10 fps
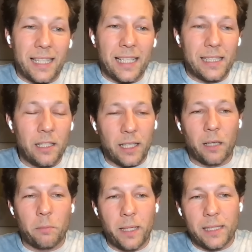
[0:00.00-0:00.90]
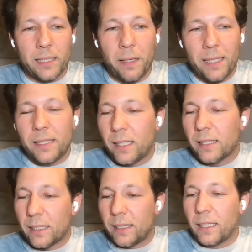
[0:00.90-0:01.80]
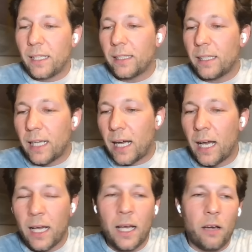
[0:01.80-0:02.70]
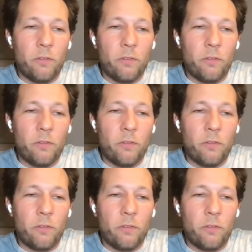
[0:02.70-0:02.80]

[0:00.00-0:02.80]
Если, как бы, если политики зациклены на